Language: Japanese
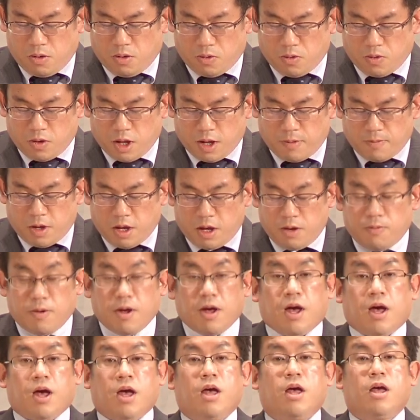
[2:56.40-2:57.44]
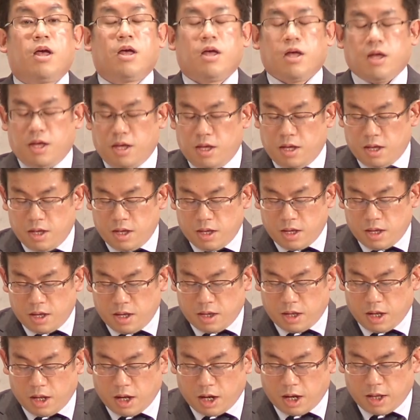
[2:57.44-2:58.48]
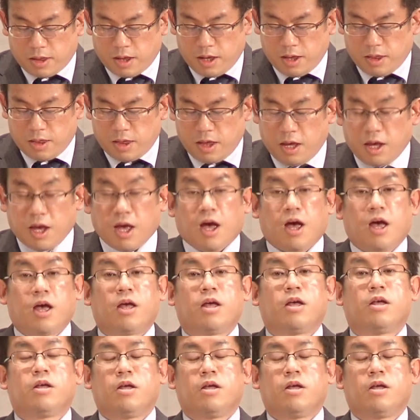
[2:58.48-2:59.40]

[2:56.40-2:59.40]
この名前は、田中先生が